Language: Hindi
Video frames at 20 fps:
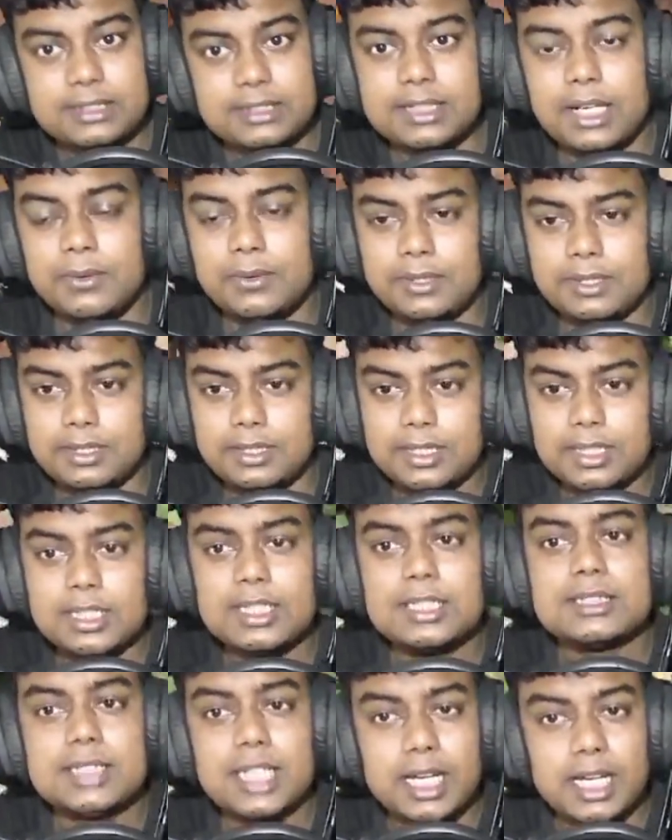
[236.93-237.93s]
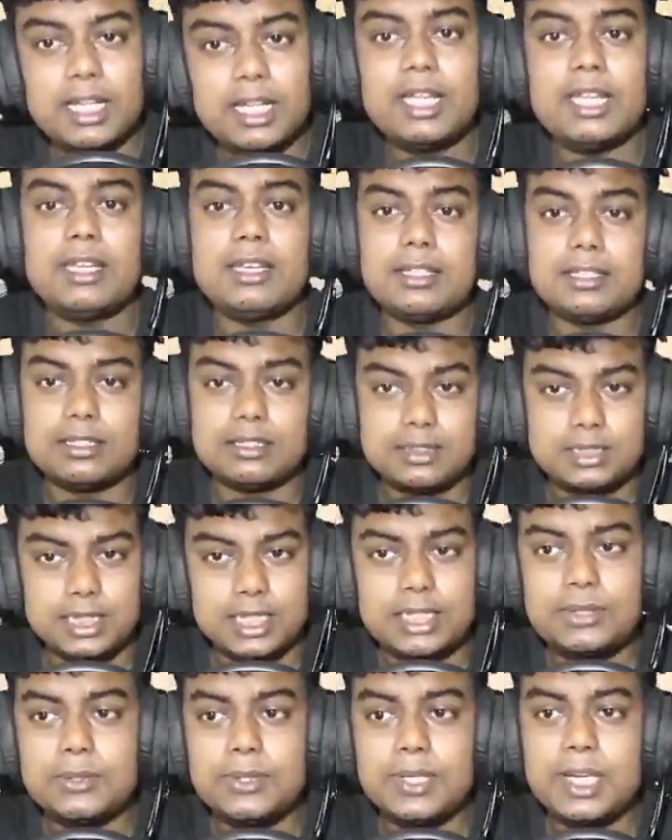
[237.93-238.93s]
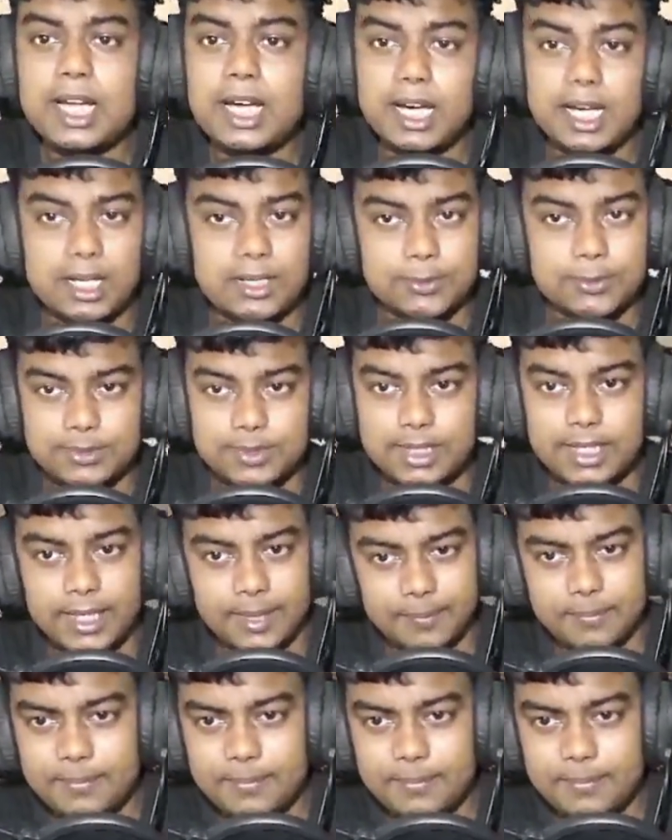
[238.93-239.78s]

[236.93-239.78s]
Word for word: जाओ चाहे जीतो या हारो ठीक है